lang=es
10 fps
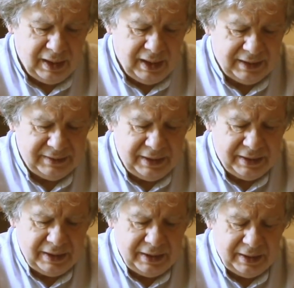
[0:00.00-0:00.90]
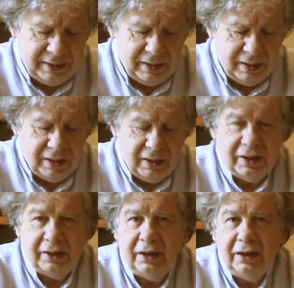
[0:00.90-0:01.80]
Así es que,
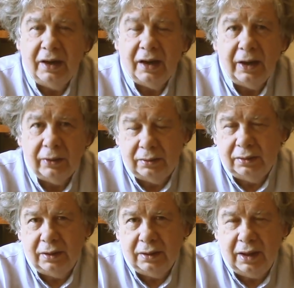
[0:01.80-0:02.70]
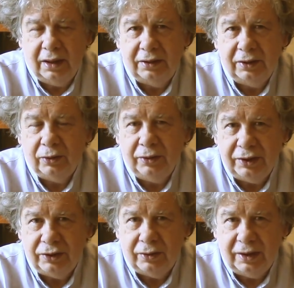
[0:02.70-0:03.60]
que tiene de raro ante estos
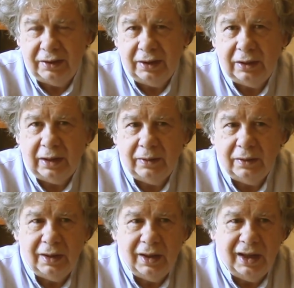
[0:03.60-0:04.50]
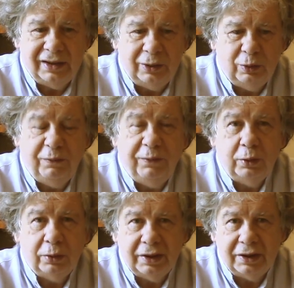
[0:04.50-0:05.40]
hechos, ante, ante estos
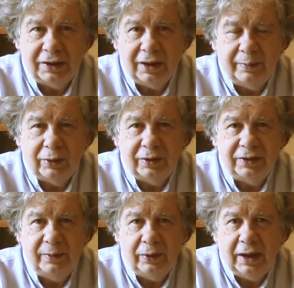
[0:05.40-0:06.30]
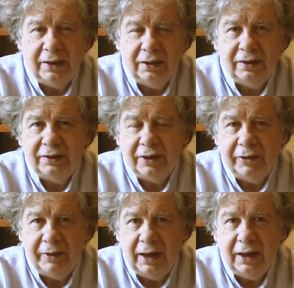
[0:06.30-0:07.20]
frutos que entrega el progresismo, que la gente se
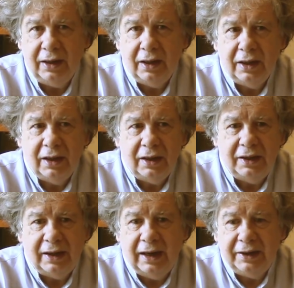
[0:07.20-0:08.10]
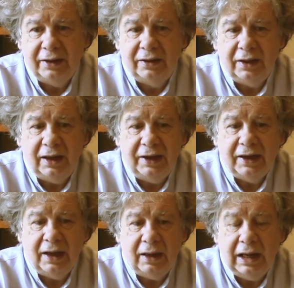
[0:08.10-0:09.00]
revele y que la gente
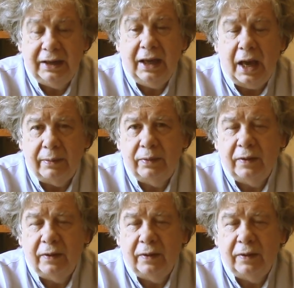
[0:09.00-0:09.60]
elija al que hay.